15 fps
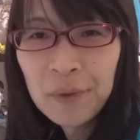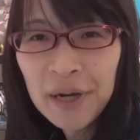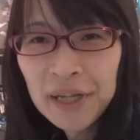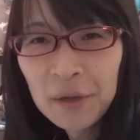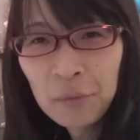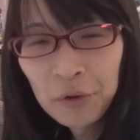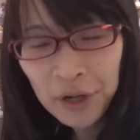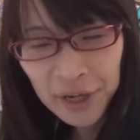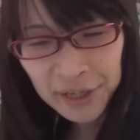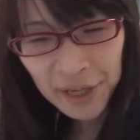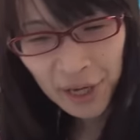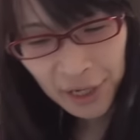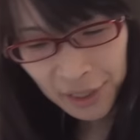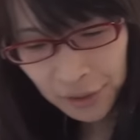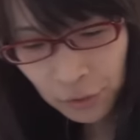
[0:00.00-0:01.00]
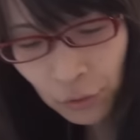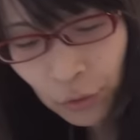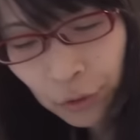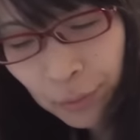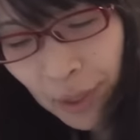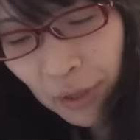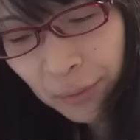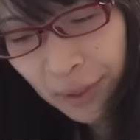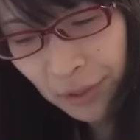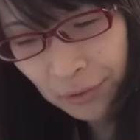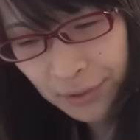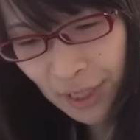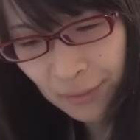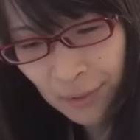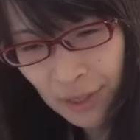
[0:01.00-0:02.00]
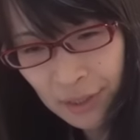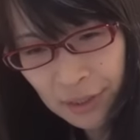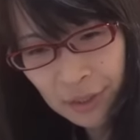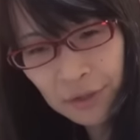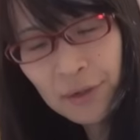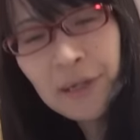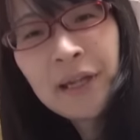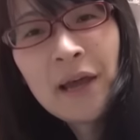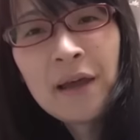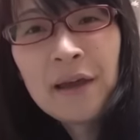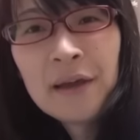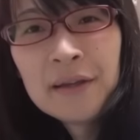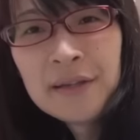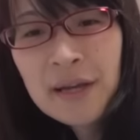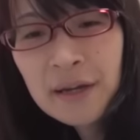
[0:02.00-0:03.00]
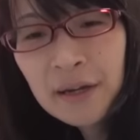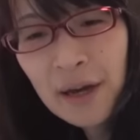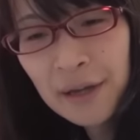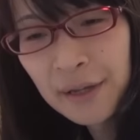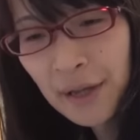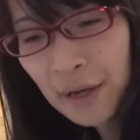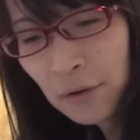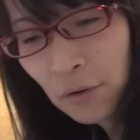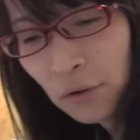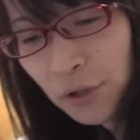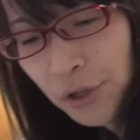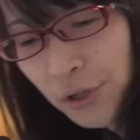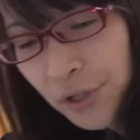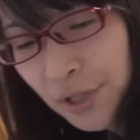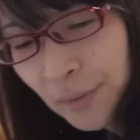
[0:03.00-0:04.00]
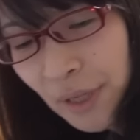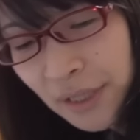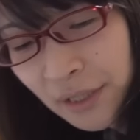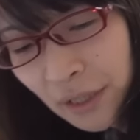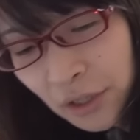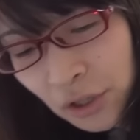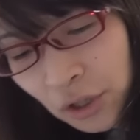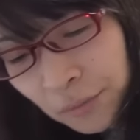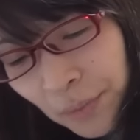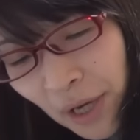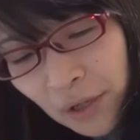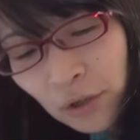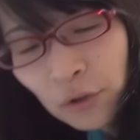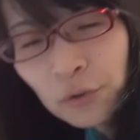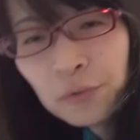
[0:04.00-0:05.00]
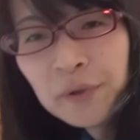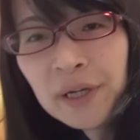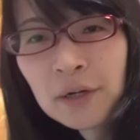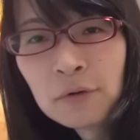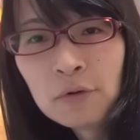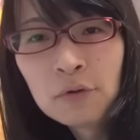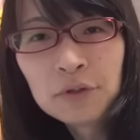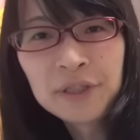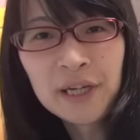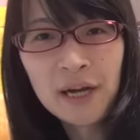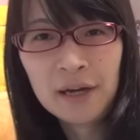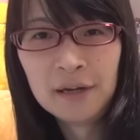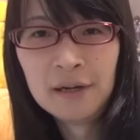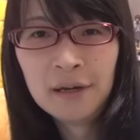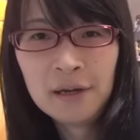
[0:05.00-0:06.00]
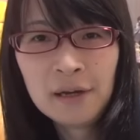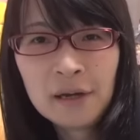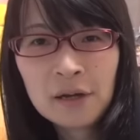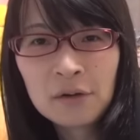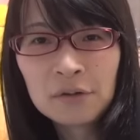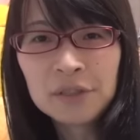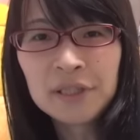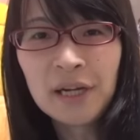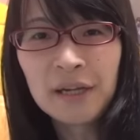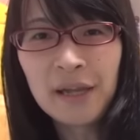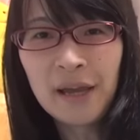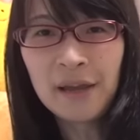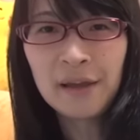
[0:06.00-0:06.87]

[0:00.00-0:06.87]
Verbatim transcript: 巻いてもらえないドールめぐみでございます。というわけで、前回ね、購入しましたスーパードルフィーココちゃん。こちら